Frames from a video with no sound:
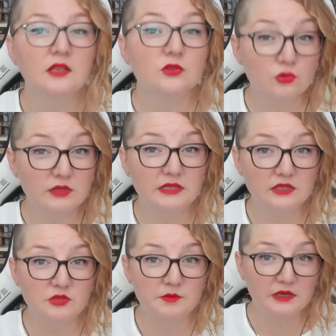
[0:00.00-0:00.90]
Çok
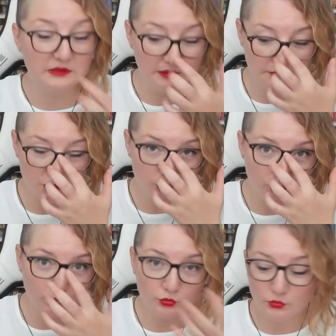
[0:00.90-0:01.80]
ilginç bir adam.
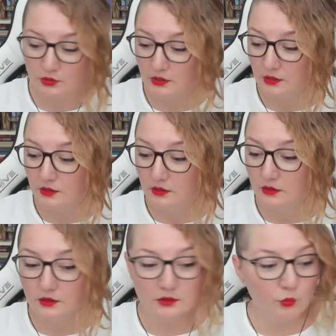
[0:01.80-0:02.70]
Çünkü
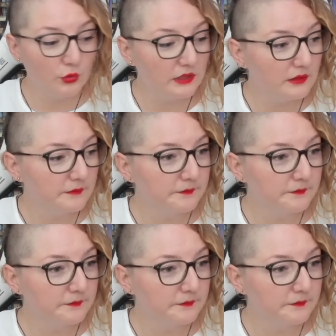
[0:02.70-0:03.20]
e, böyle